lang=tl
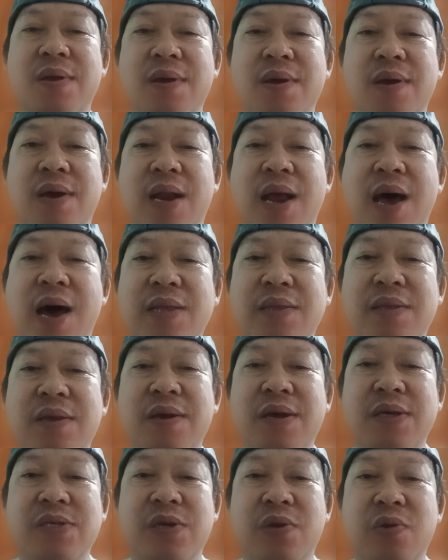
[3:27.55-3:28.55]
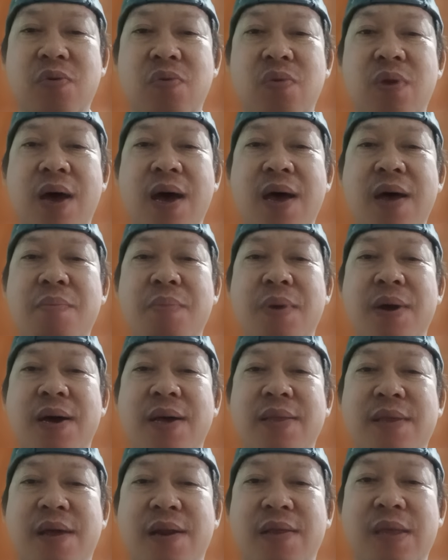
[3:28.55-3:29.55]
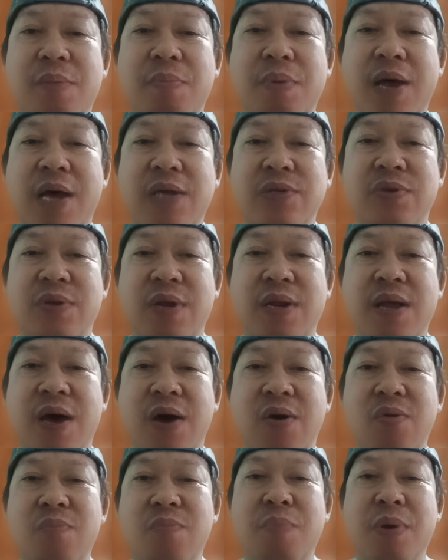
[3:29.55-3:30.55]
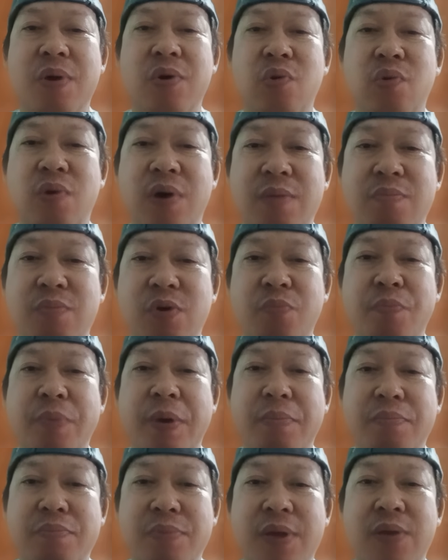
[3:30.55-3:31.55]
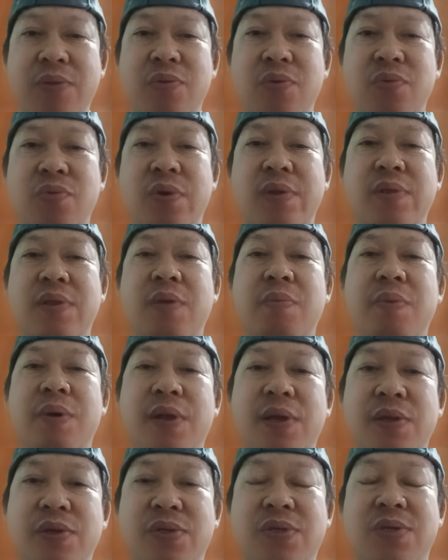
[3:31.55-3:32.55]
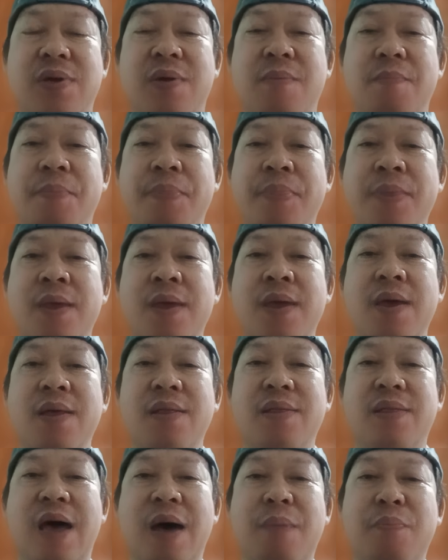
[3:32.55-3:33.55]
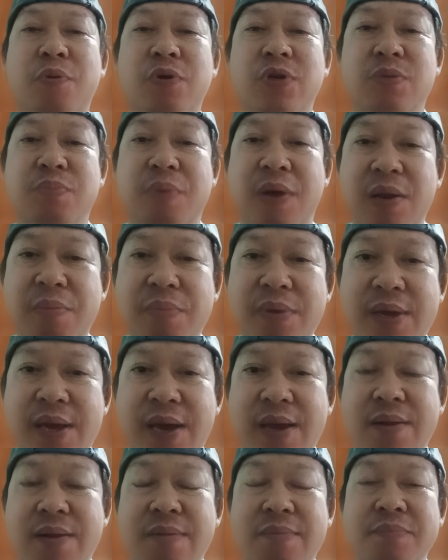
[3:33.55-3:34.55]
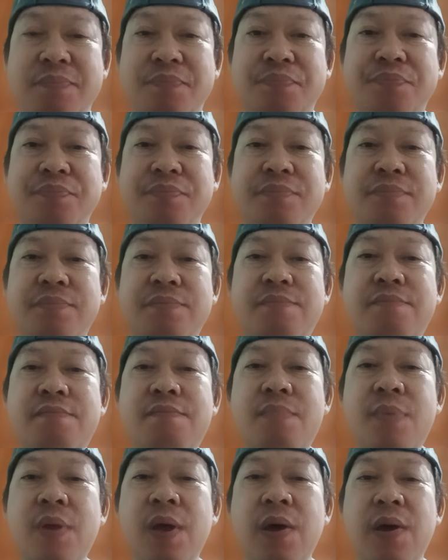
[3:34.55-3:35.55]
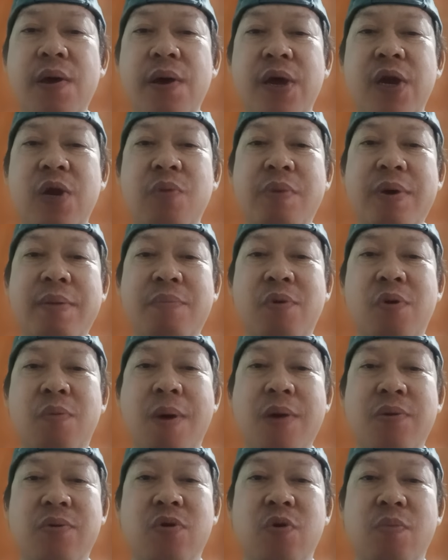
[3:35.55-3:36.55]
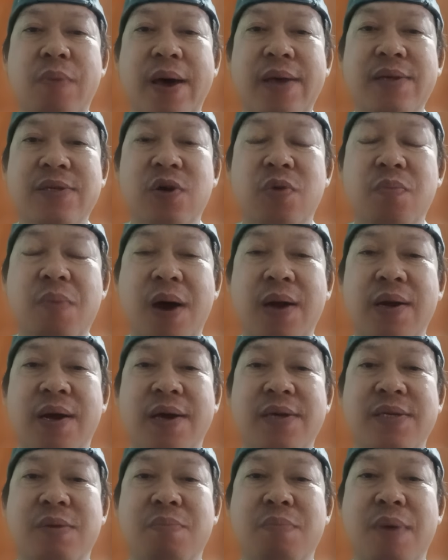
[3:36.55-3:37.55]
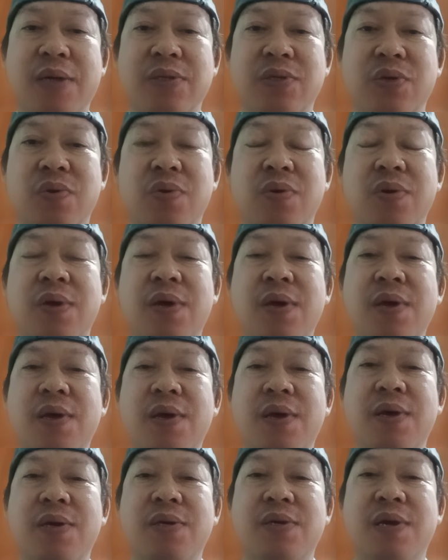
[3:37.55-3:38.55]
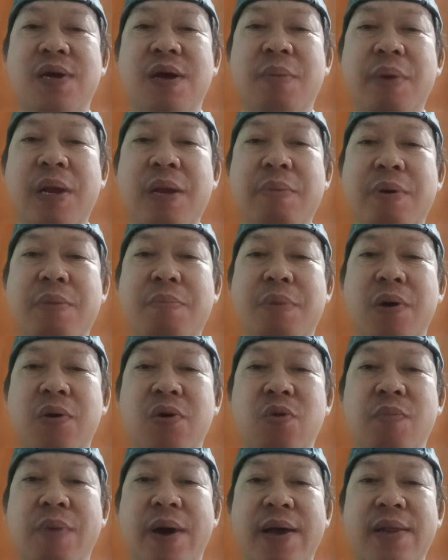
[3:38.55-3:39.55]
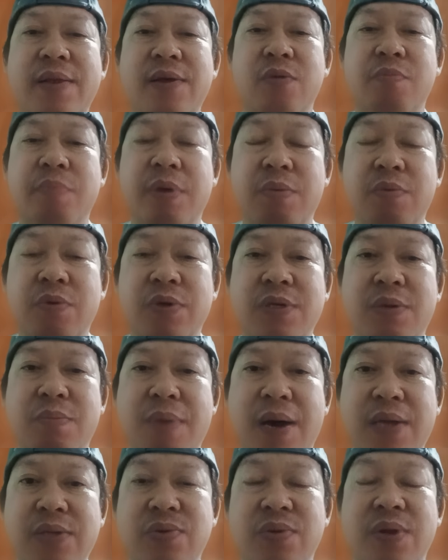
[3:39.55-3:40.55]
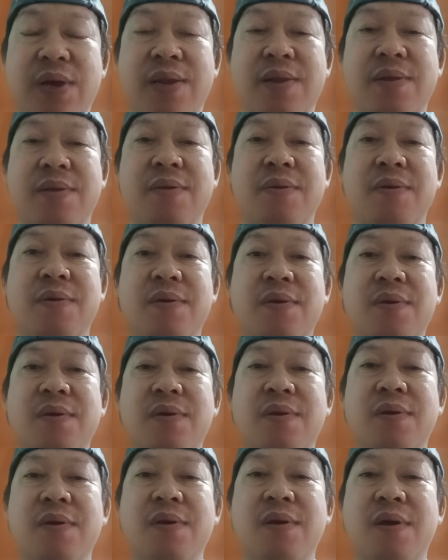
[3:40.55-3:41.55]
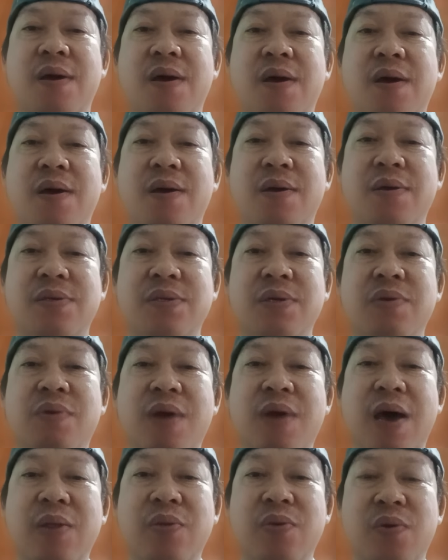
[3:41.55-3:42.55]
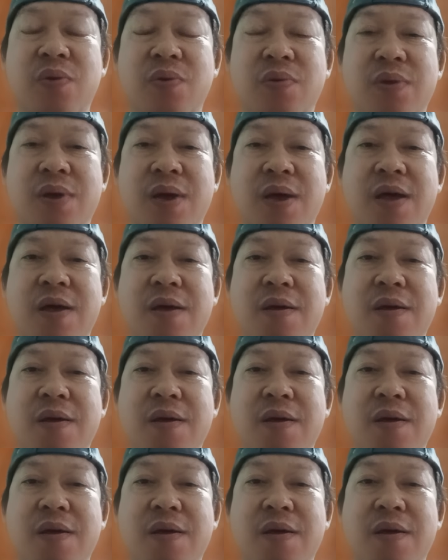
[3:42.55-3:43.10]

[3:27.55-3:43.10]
Kalahating kasirula, mga 30 piraso na dahon, pakuluan mo 15 to 20 minutes. Tapos palamigin. Inumin mo bago kumain sa umaga isang baso. Sa gabi naman bago kumain, inumin mo isang baso din. Uh, sigurado yun na